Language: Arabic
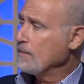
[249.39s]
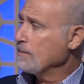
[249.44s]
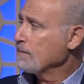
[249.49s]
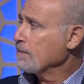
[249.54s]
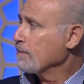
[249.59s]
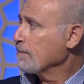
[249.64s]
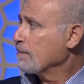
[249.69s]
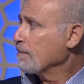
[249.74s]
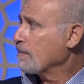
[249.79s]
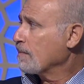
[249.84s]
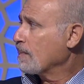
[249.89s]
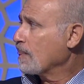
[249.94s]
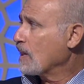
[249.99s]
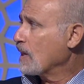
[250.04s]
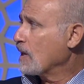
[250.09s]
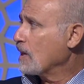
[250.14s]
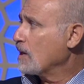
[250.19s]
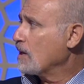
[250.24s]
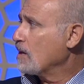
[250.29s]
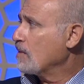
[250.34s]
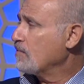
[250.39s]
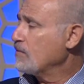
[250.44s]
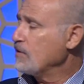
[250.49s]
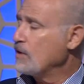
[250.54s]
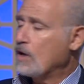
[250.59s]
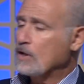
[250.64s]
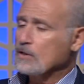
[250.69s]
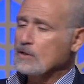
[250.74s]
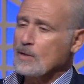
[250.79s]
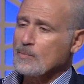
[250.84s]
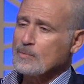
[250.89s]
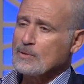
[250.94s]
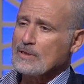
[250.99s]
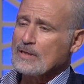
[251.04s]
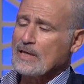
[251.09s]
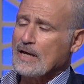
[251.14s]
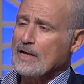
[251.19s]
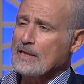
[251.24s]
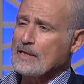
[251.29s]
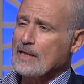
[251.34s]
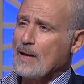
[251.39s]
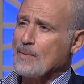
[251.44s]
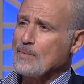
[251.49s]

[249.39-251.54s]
تمام آه في قطره بتتاخد